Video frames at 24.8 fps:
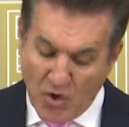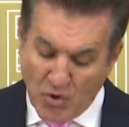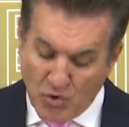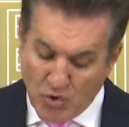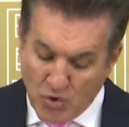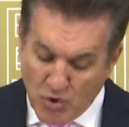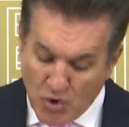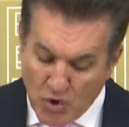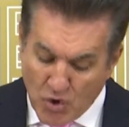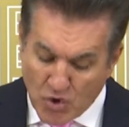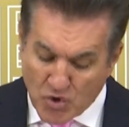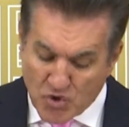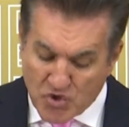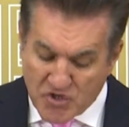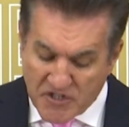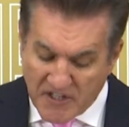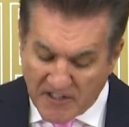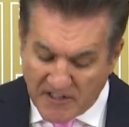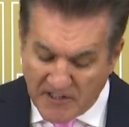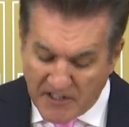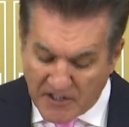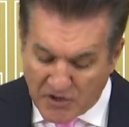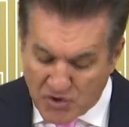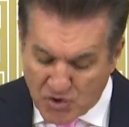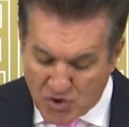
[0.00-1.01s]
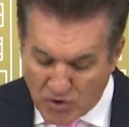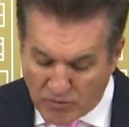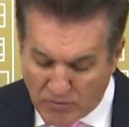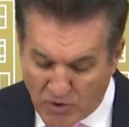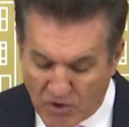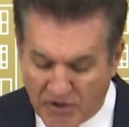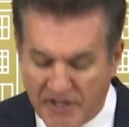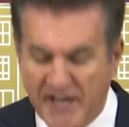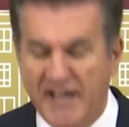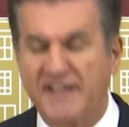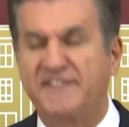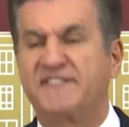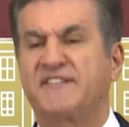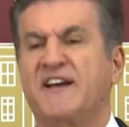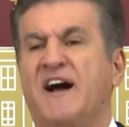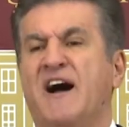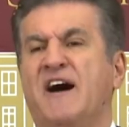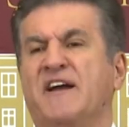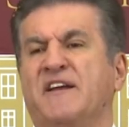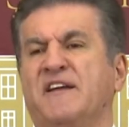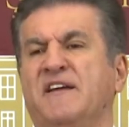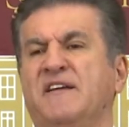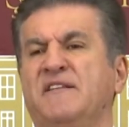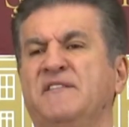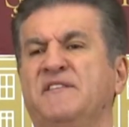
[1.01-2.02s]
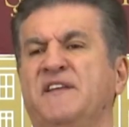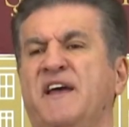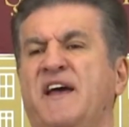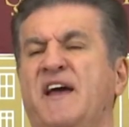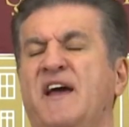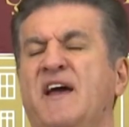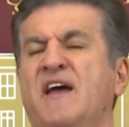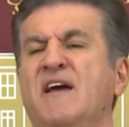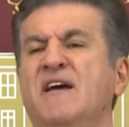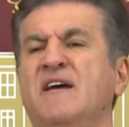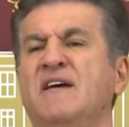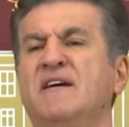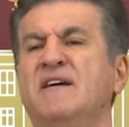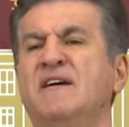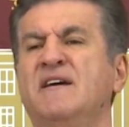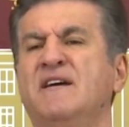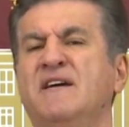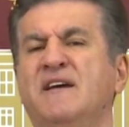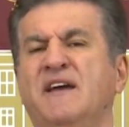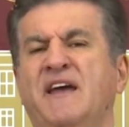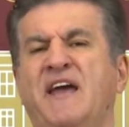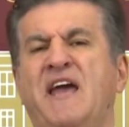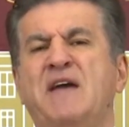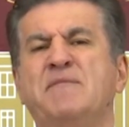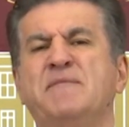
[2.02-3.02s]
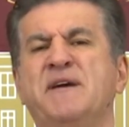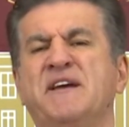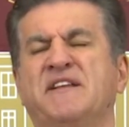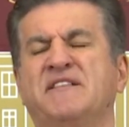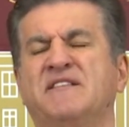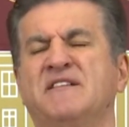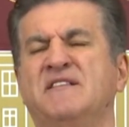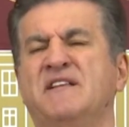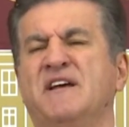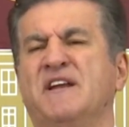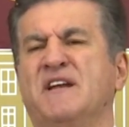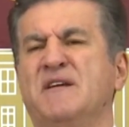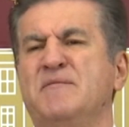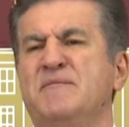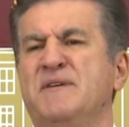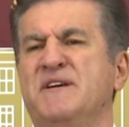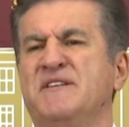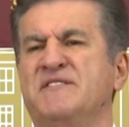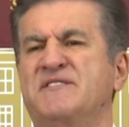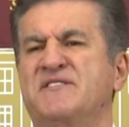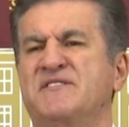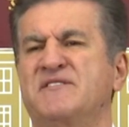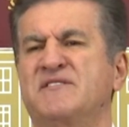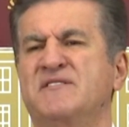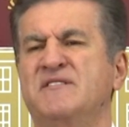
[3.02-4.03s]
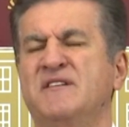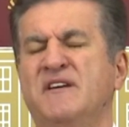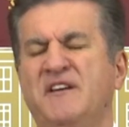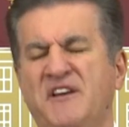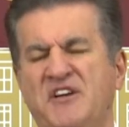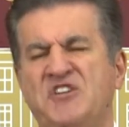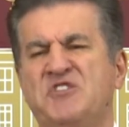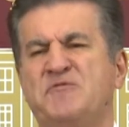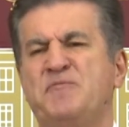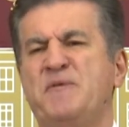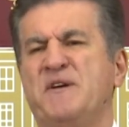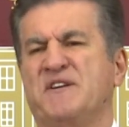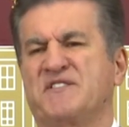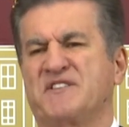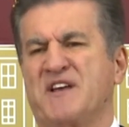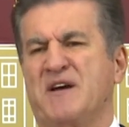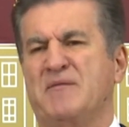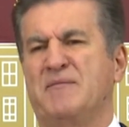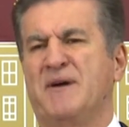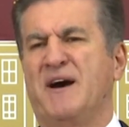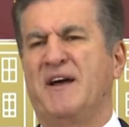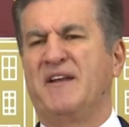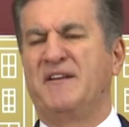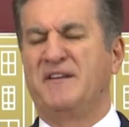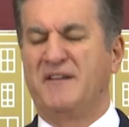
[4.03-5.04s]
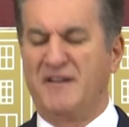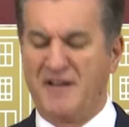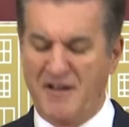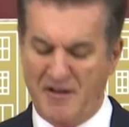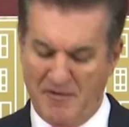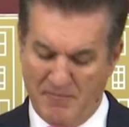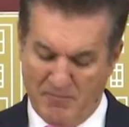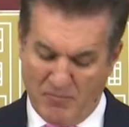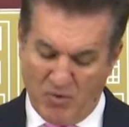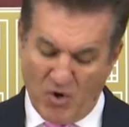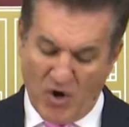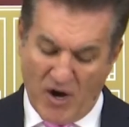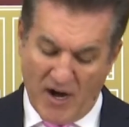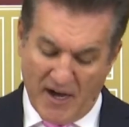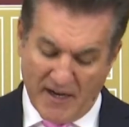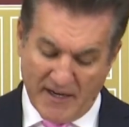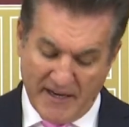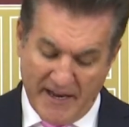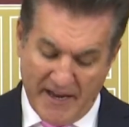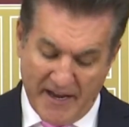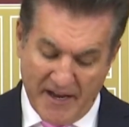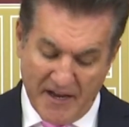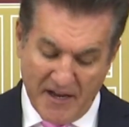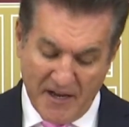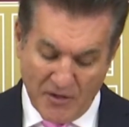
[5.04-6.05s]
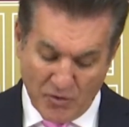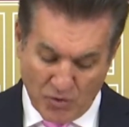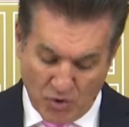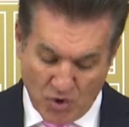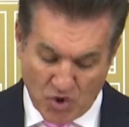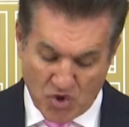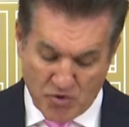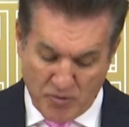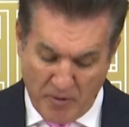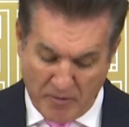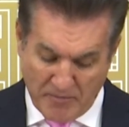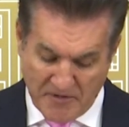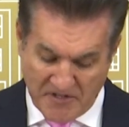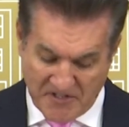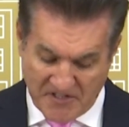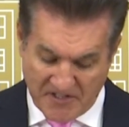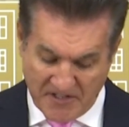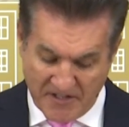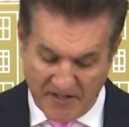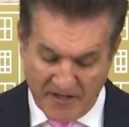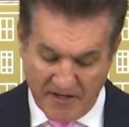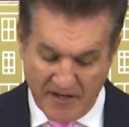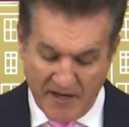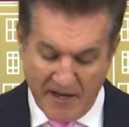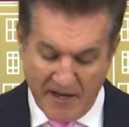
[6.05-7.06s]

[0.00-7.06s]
100 yıllık cumhuriyet tarihinde emeklilerimiz hiçbir zaman bu hale düşmemişti.